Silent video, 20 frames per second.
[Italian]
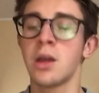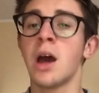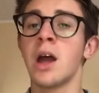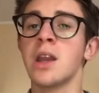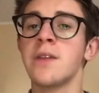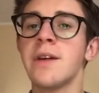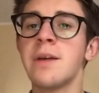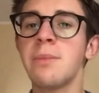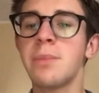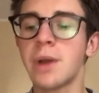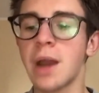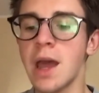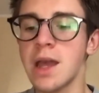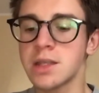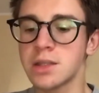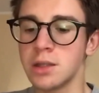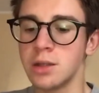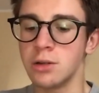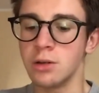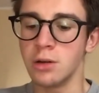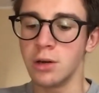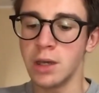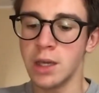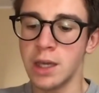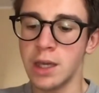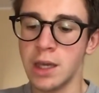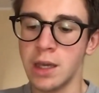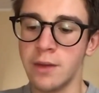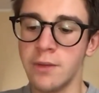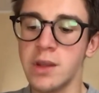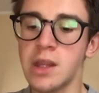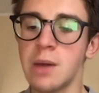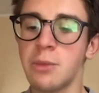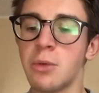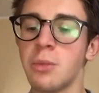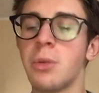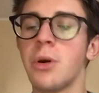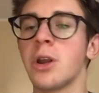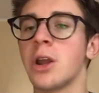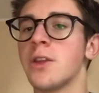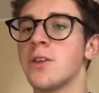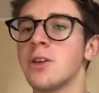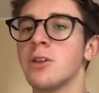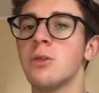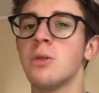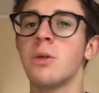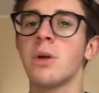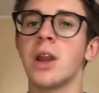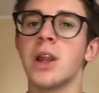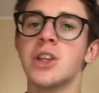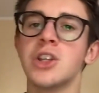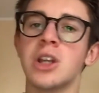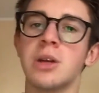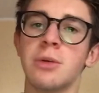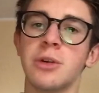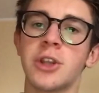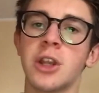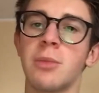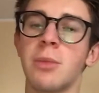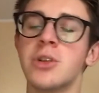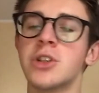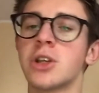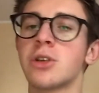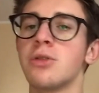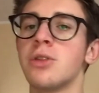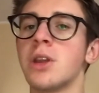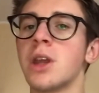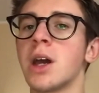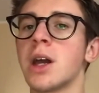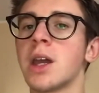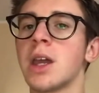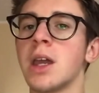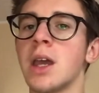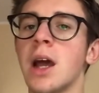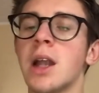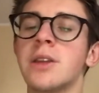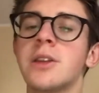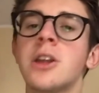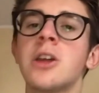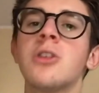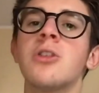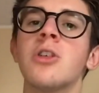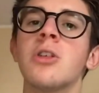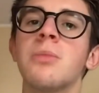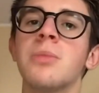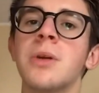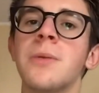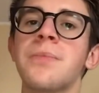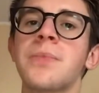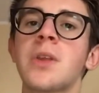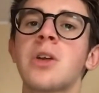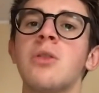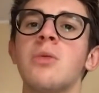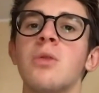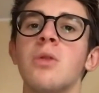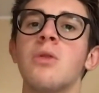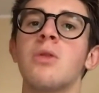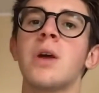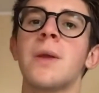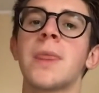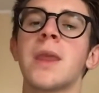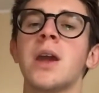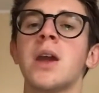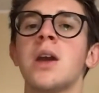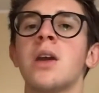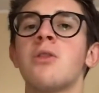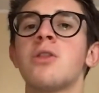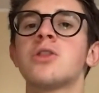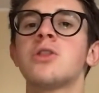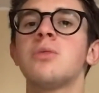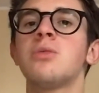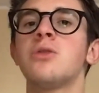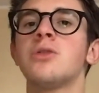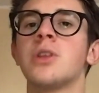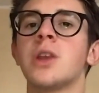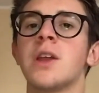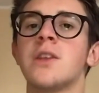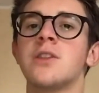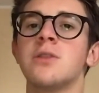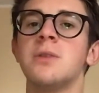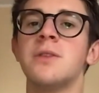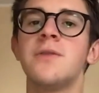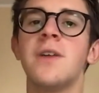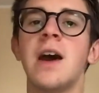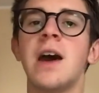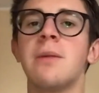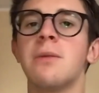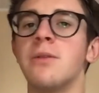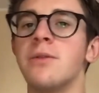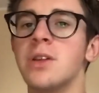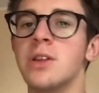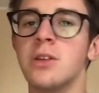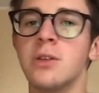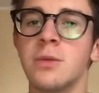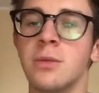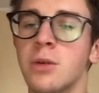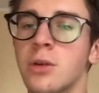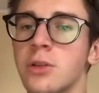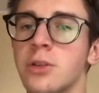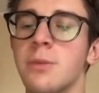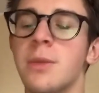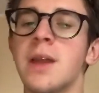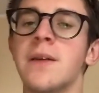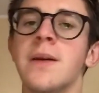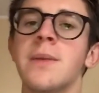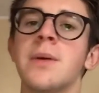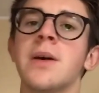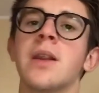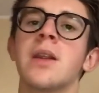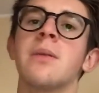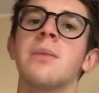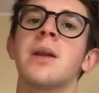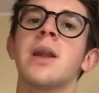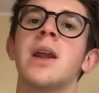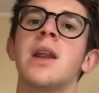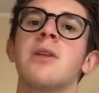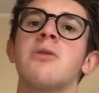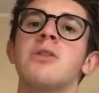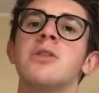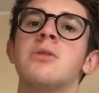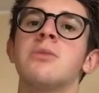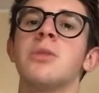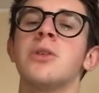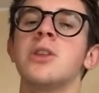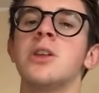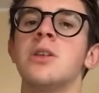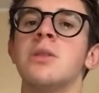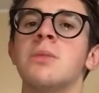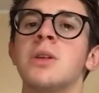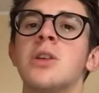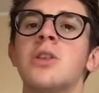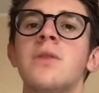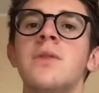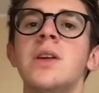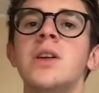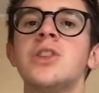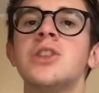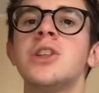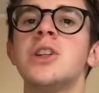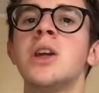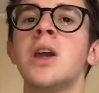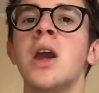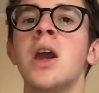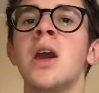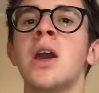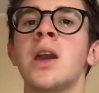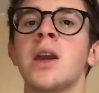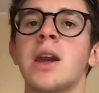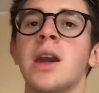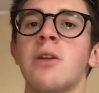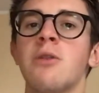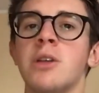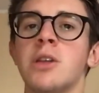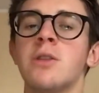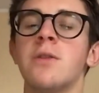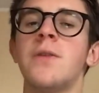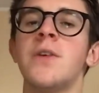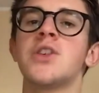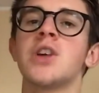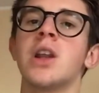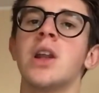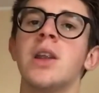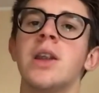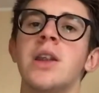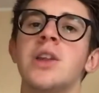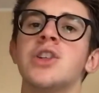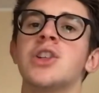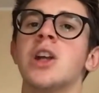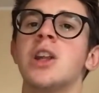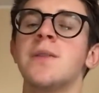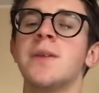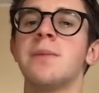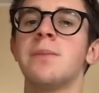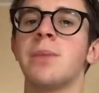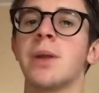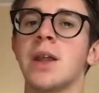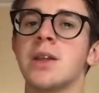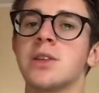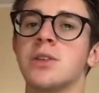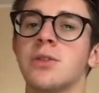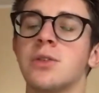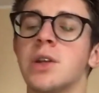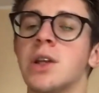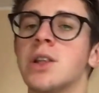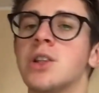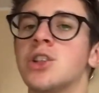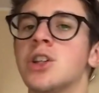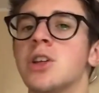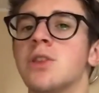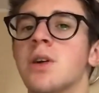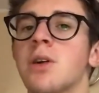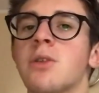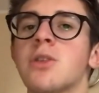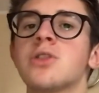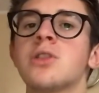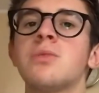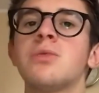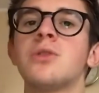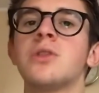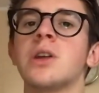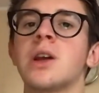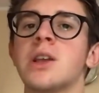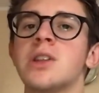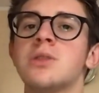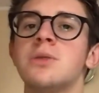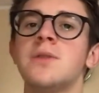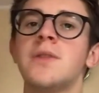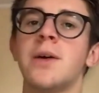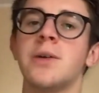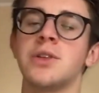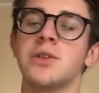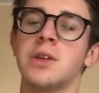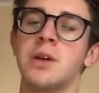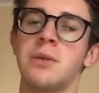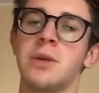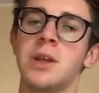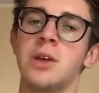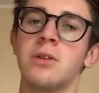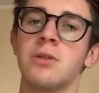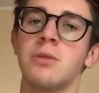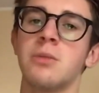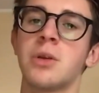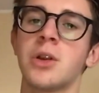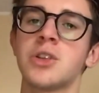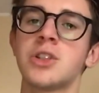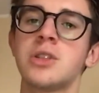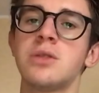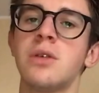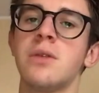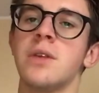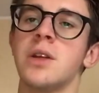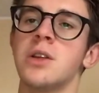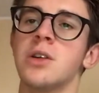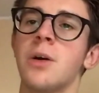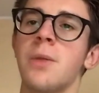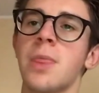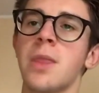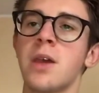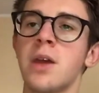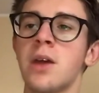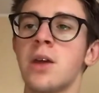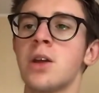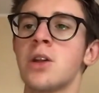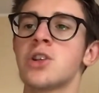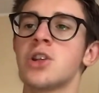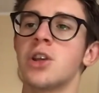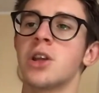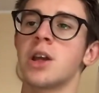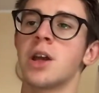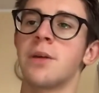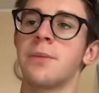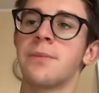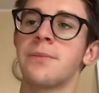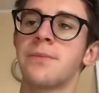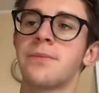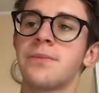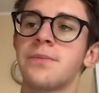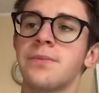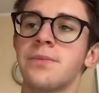Arriva in prestito e vediamo un po' ragazzi, comunque la Reggino potrebbe già chiudere anche altri colpi. Comunque, a questo punto ragazzi mi fermo, video molto breve per parlare quindi un po' di Mikovici, che quindi ufficiale alla Regina arriva in prestito dal Geno. A questo punto ragazzi mi fermo, ci vediamo quindi con un prossimo video. Ciao ragazzi!